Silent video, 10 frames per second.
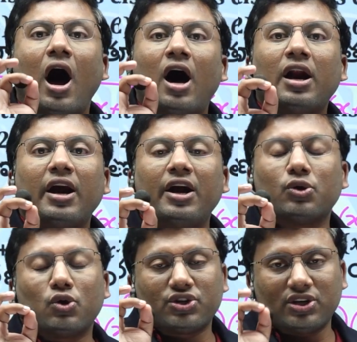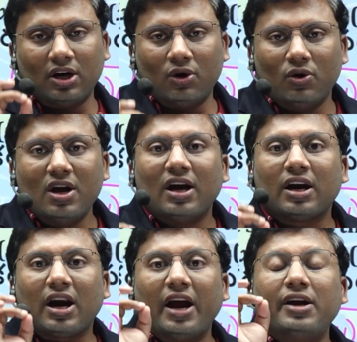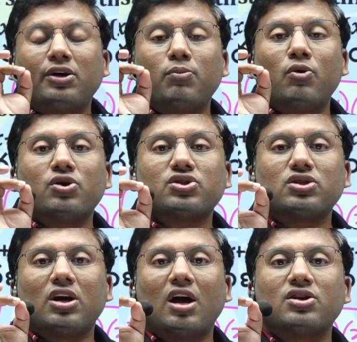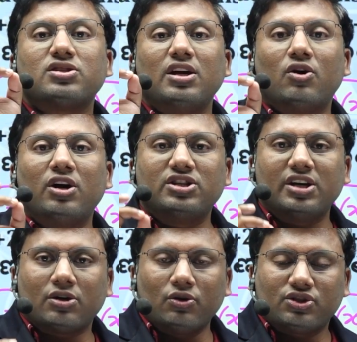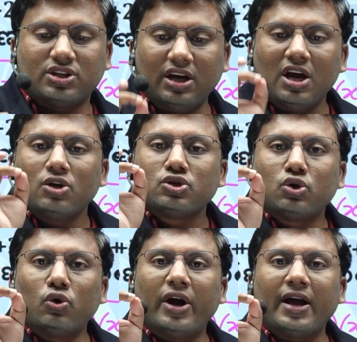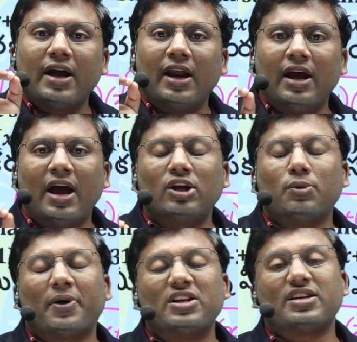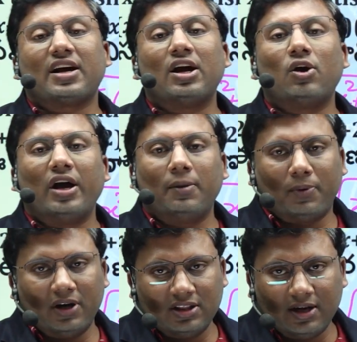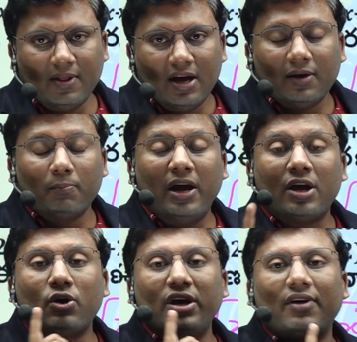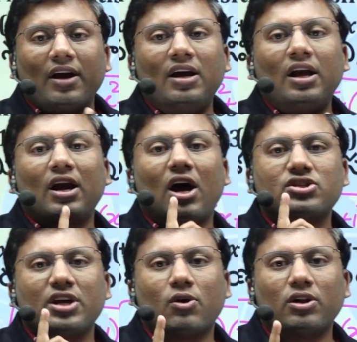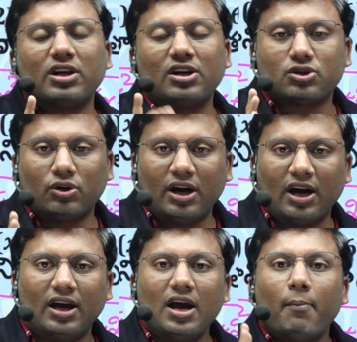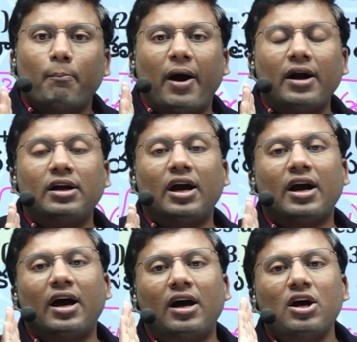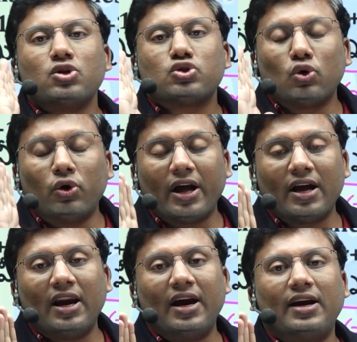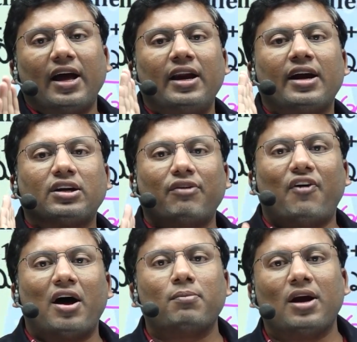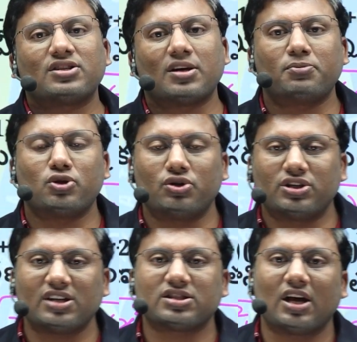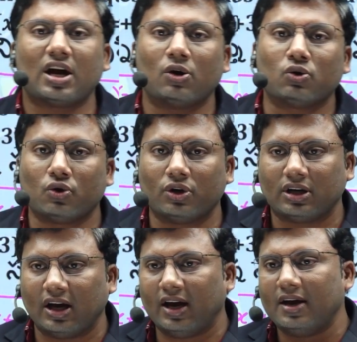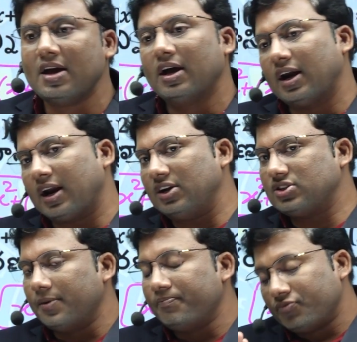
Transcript: ఆరేడు క్వశ్చన్లు రైట్ మోస్ట్ నాన్ జీరో డిజిట్ నుంచి చూడంగానే ఐదు పది సెకండ్లో అయిపోయింది మీకు ఇవన్నీ లాజిక్లు తెలిసి ఉండాలి బండగా చూడంగానే డైరెక్ట్ ఫార్ములా సబ్చ్యూట్ చేస్తాను అనుకుంటే రైట్